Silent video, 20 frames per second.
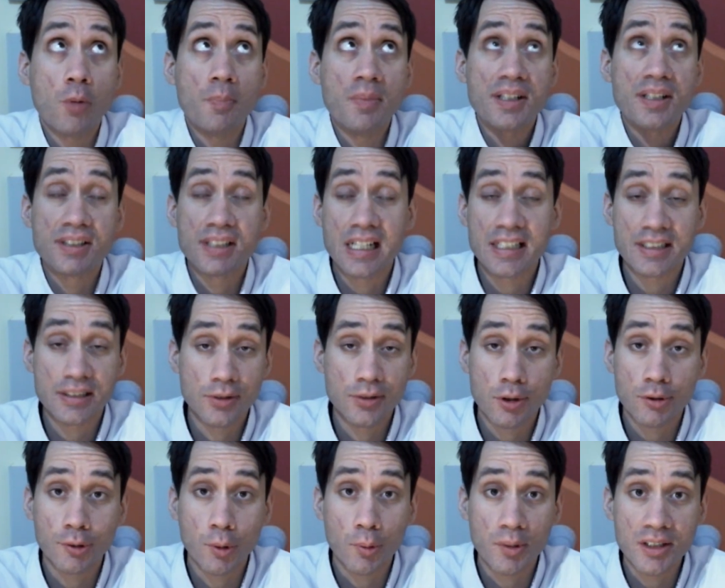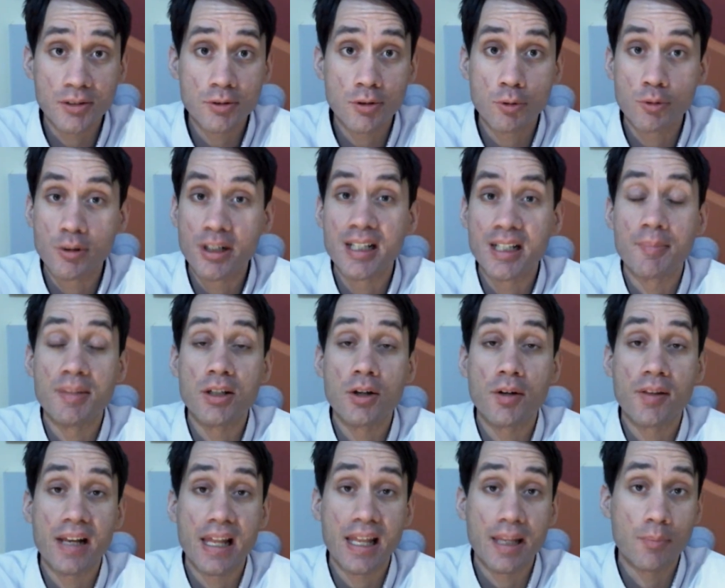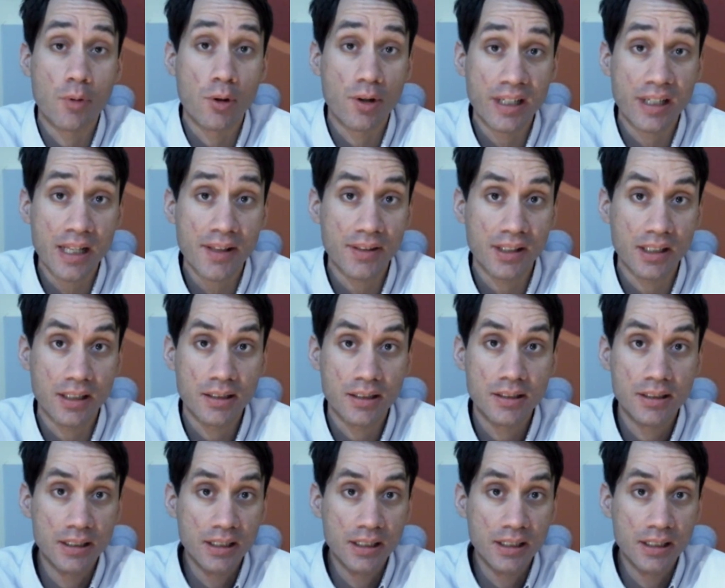convirtiera al señor Touriño en un enemigo de la democracia.